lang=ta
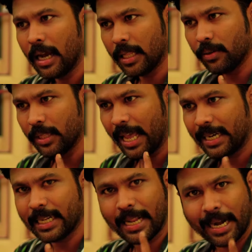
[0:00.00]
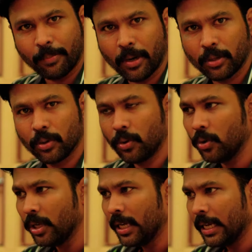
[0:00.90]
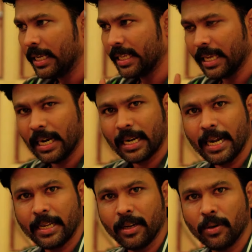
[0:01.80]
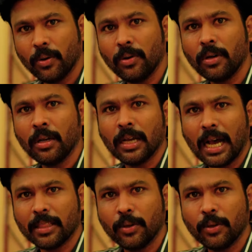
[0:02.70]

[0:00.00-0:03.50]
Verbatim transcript: அதாவது ஆக்டர் ஆக்ட் பண்ணுறதுக்கும் நீங்கள் ரைட்டிங்க்கும் அந்த